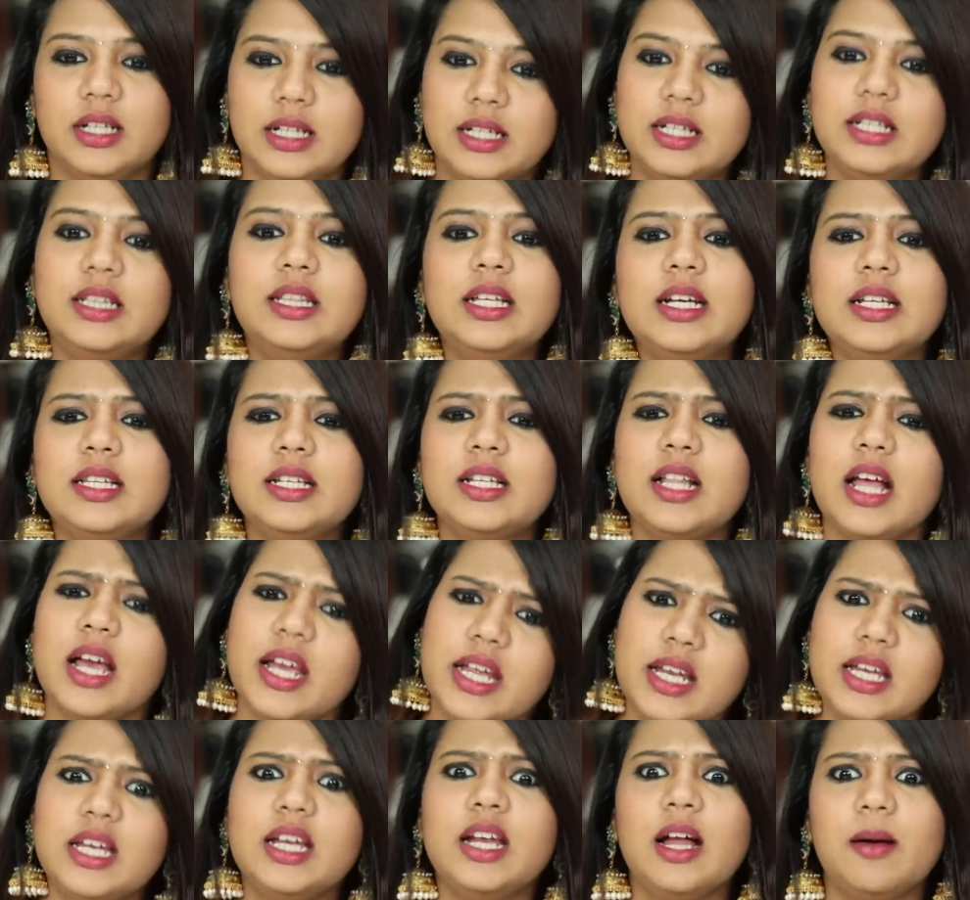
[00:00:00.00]
நிறுத்துறது
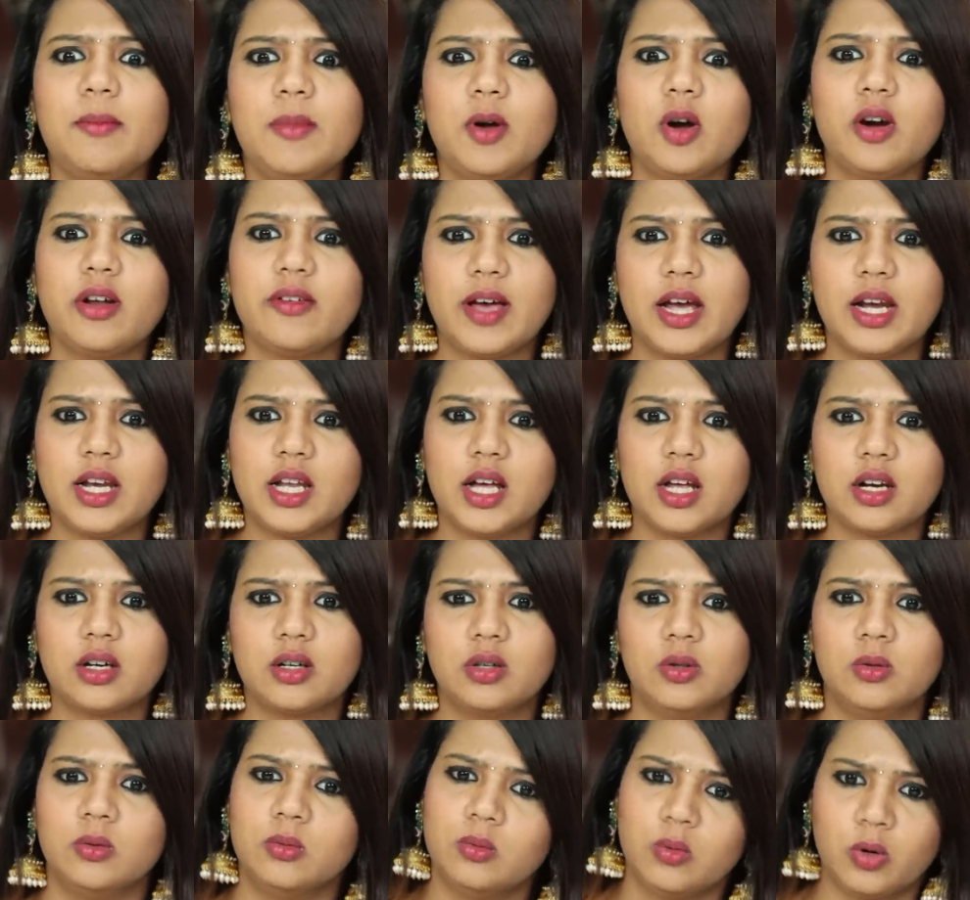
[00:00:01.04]
தான் இனி நம்மளோட
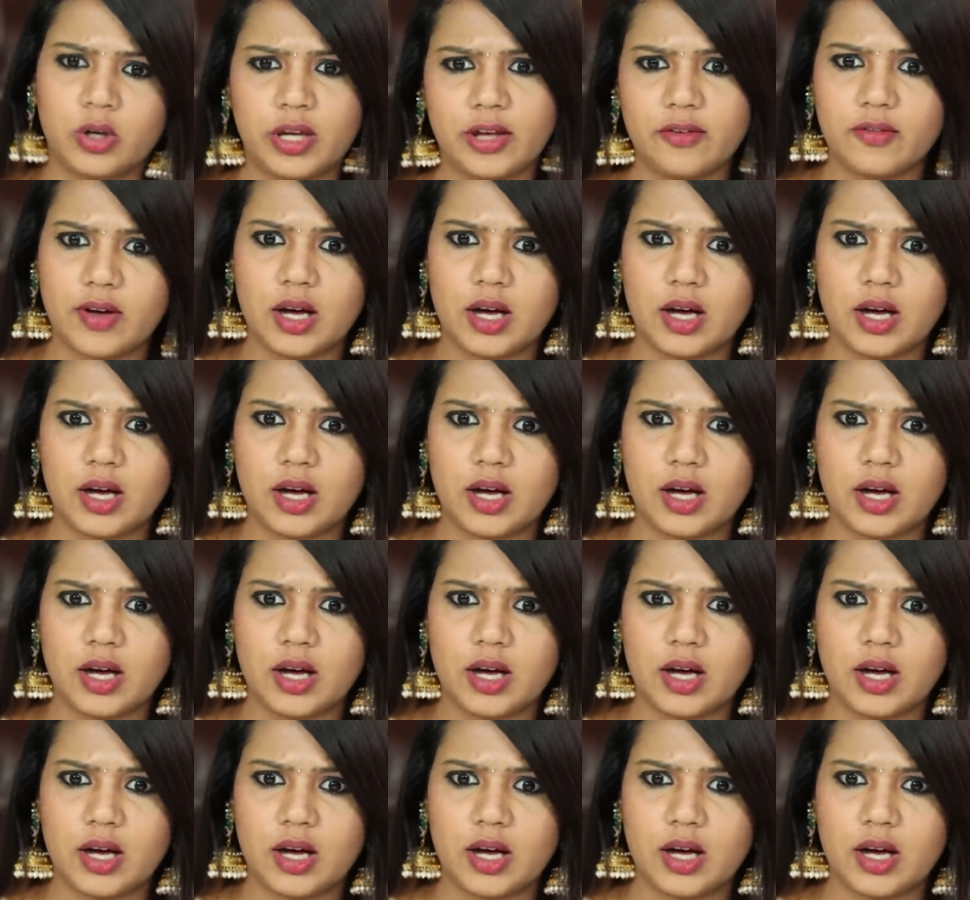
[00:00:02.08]
வேலையா இருக்கணும்